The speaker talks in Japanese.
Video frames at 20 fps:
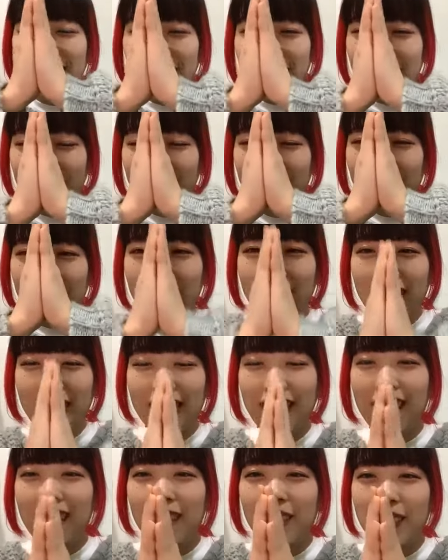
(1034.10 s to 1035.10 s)
いよ組手し
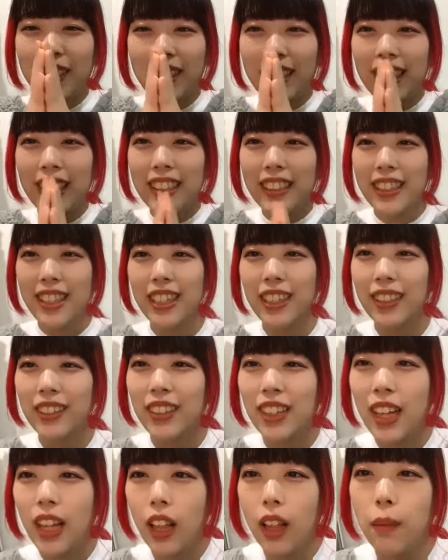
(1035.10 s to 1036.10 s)
たらメイ泣いちゃう
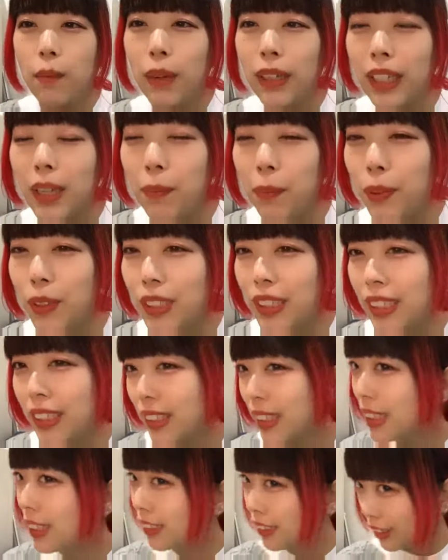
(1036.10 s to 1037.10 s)
巻き
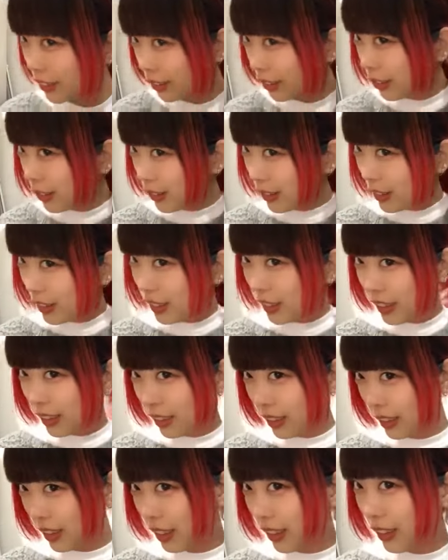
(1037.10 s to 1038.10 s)
ポニーテール
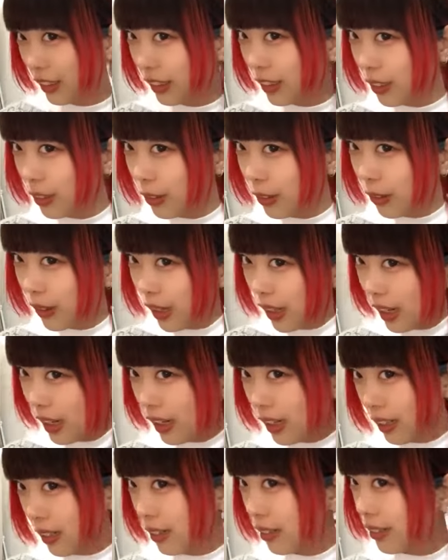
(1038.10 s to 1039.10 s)
今日
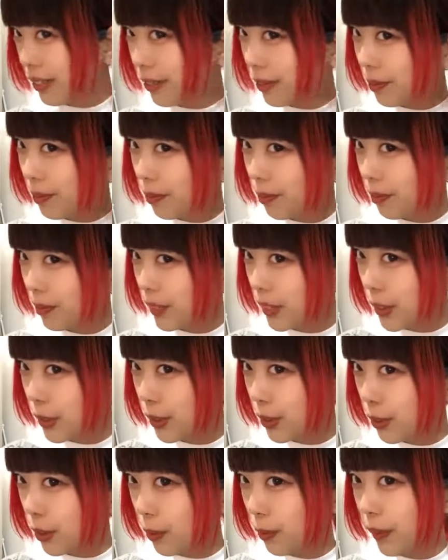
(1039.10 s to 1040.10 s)
は
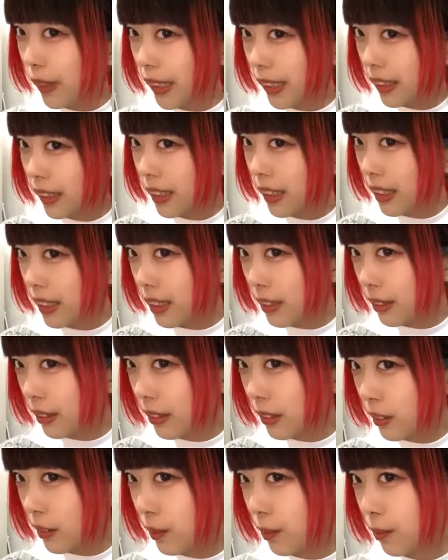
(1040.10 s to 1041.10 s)
ちょっと巻いてる